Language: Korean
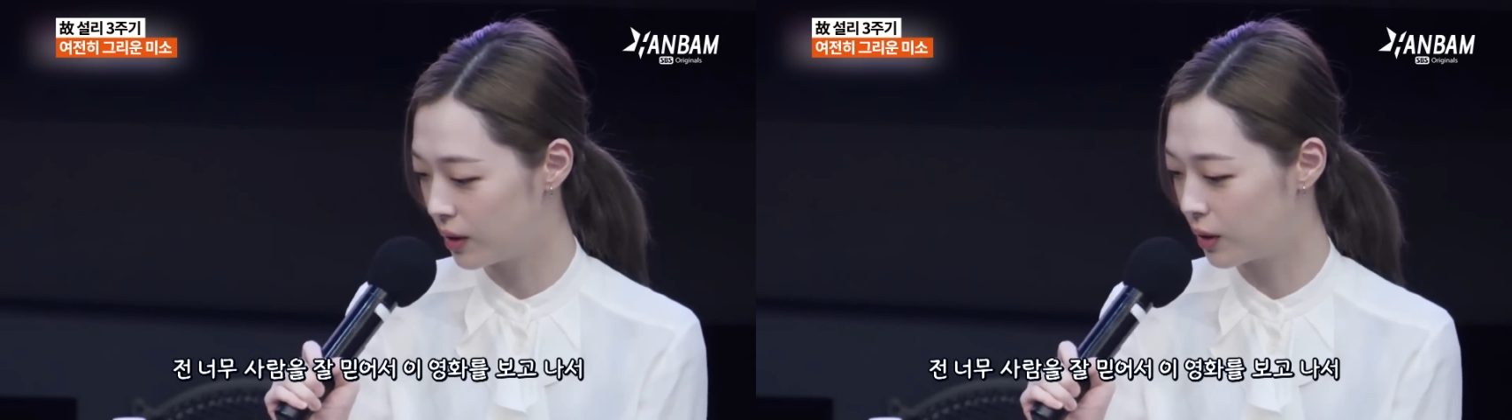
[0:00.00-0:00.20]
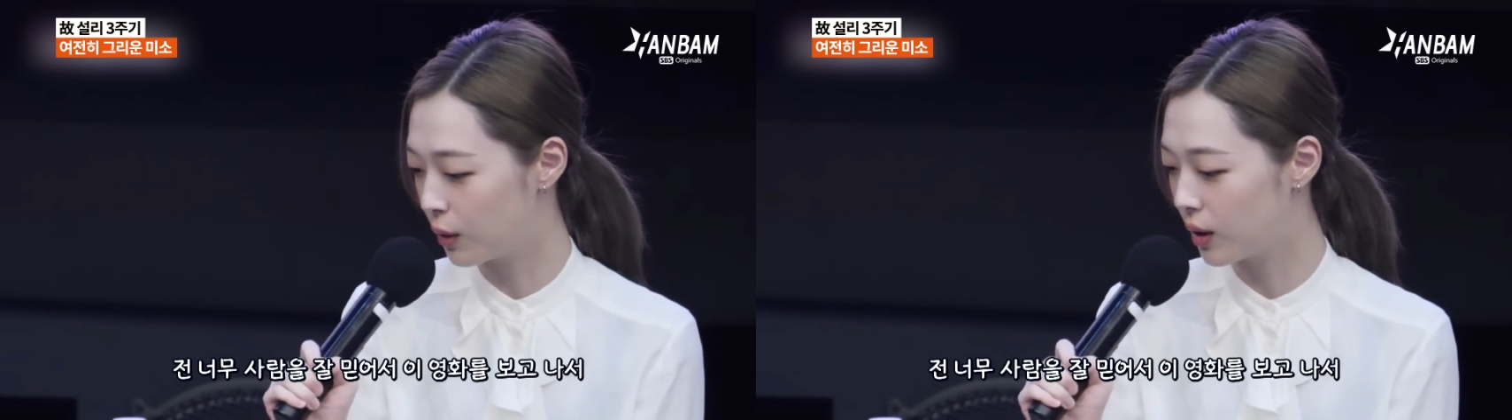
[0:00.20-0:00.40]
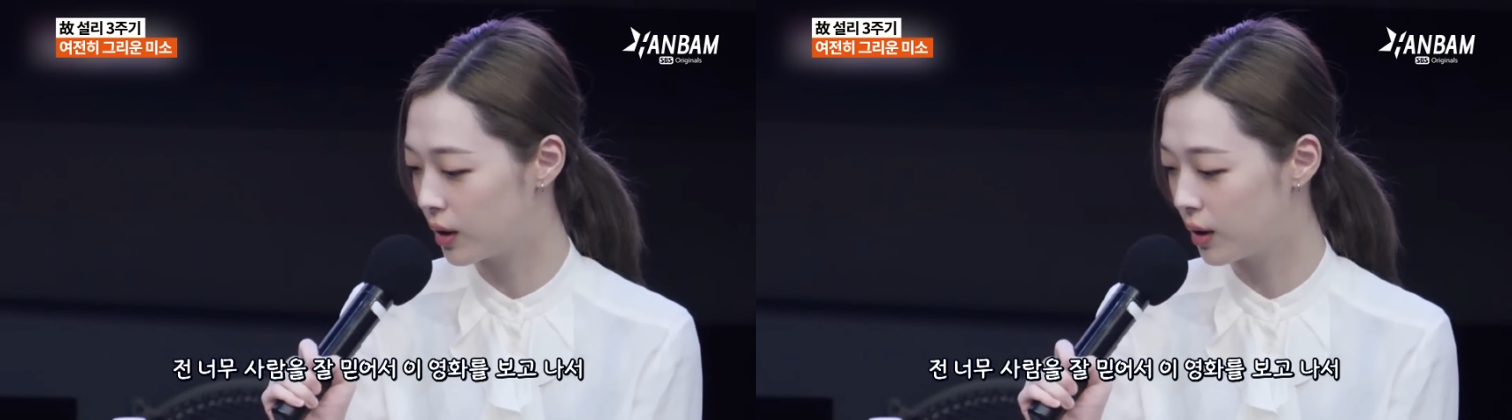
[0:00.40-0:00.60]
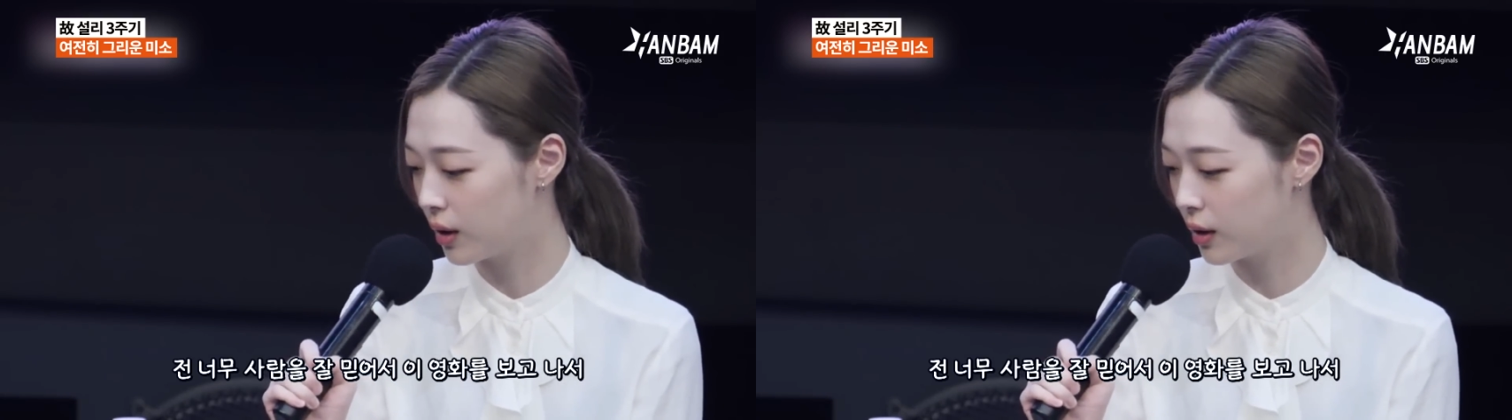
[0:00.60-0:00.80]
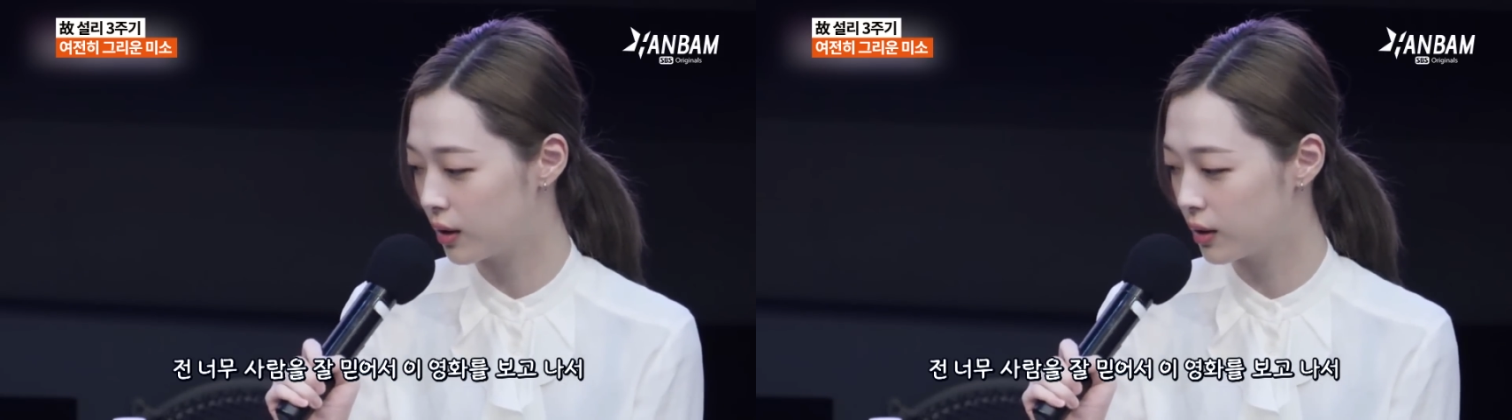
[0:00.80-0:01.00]
이
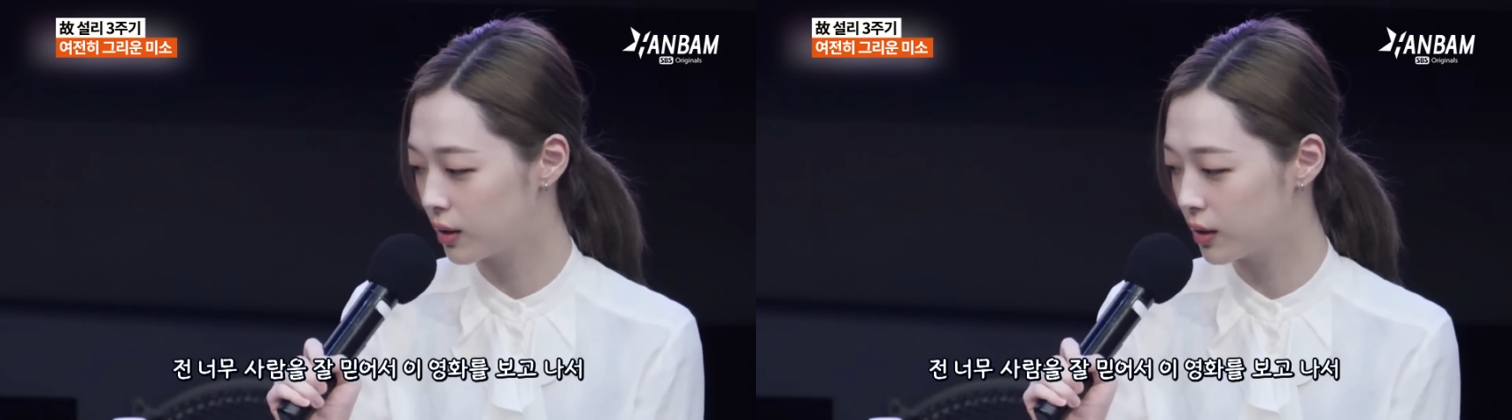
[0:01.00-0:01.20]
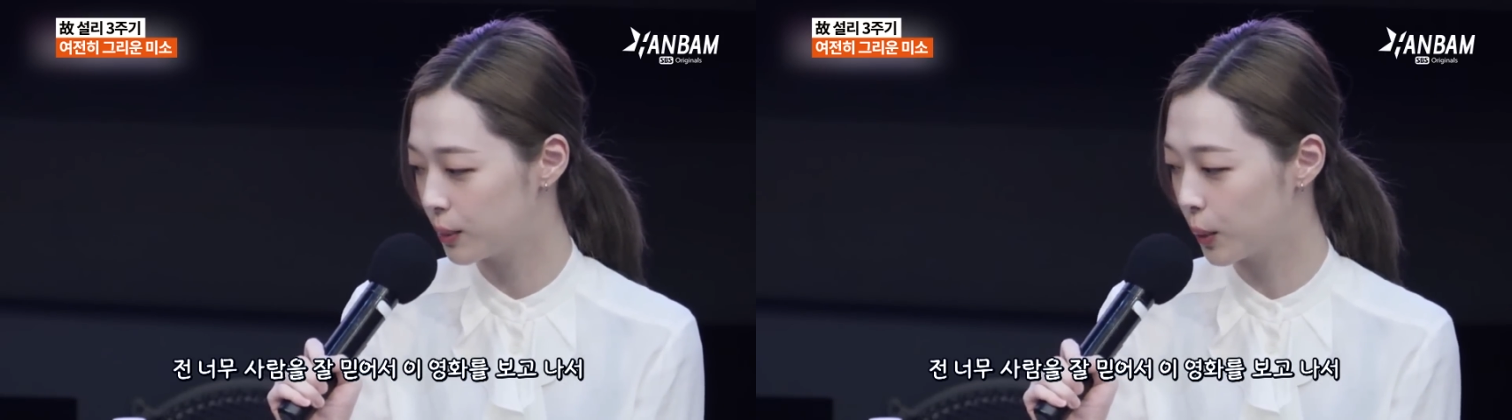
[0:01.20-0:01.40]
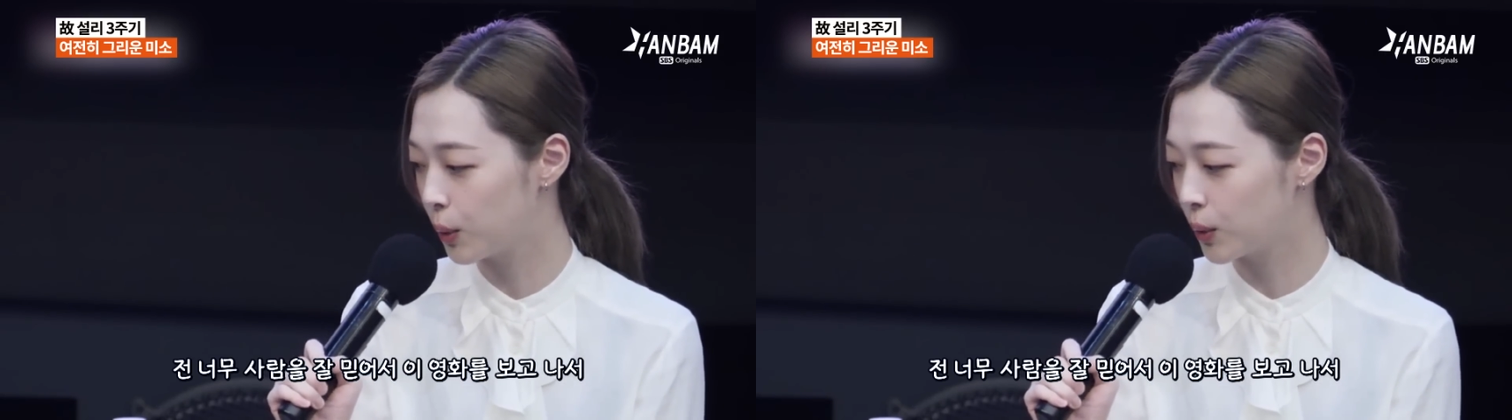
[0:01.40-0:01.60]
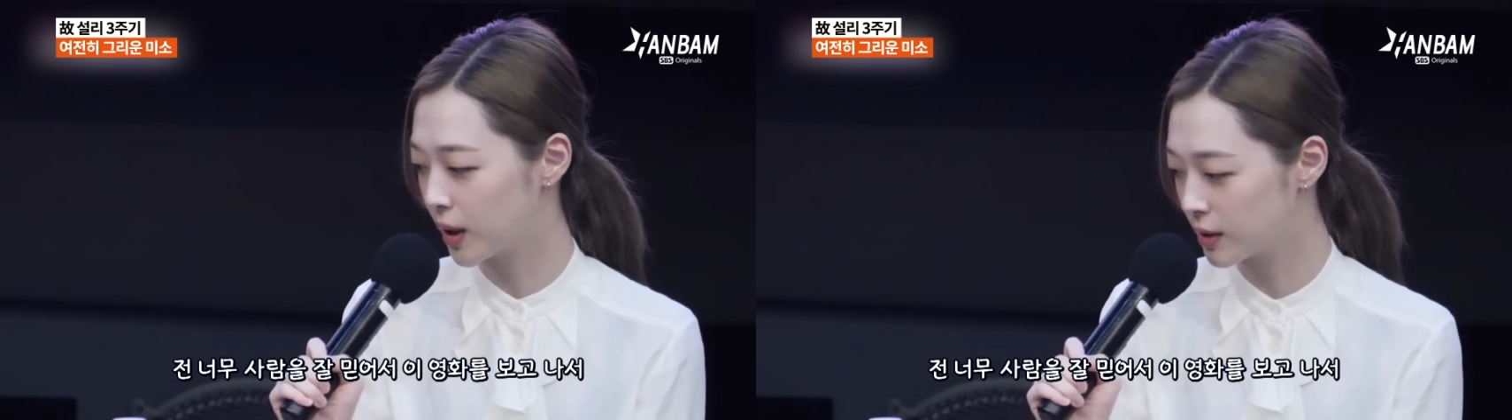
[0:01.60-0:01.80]
영화를 보고